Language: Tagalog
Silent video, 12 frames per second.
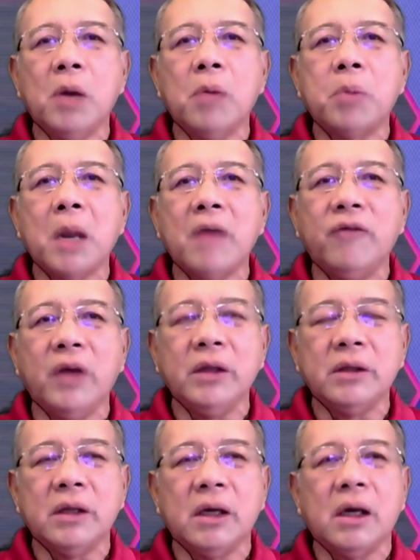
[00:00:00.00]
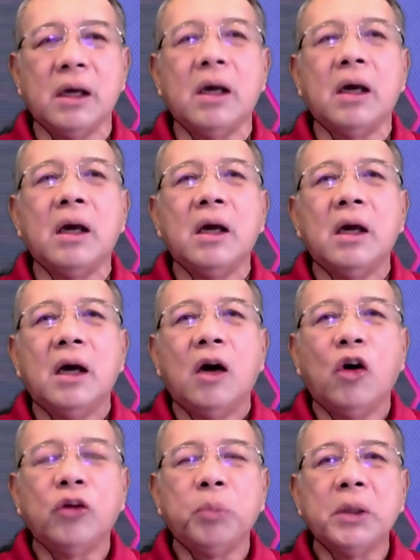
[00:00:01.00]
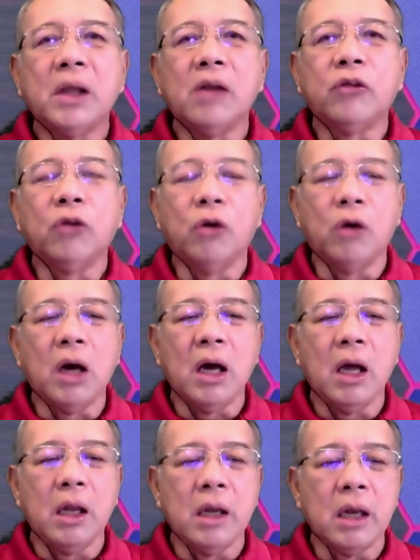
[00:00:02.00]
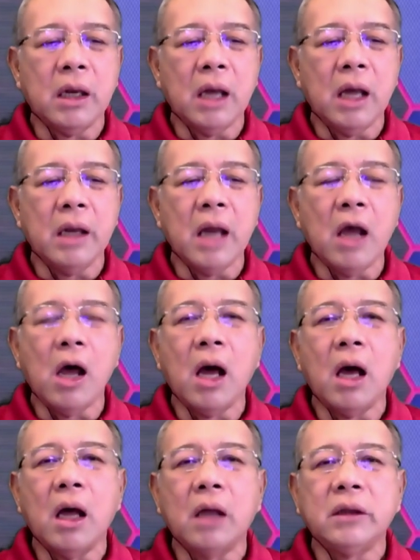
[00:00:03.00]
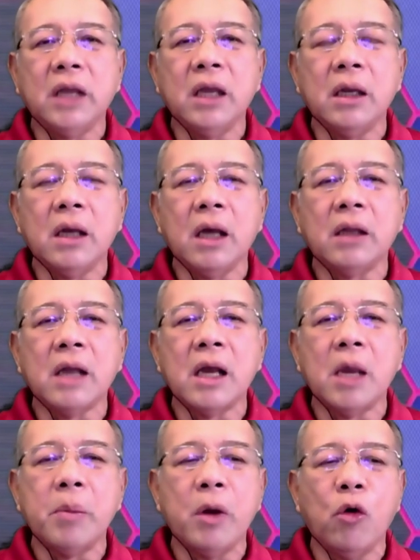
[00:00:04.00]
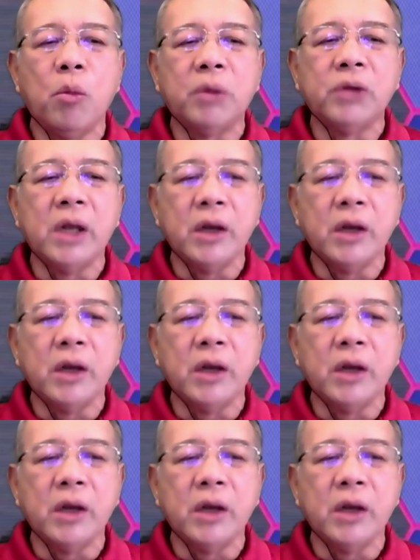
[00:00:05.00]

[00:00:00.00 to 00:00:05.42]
private uh, hospitals ho uh, na naka nakatanggap na ho pa sila ng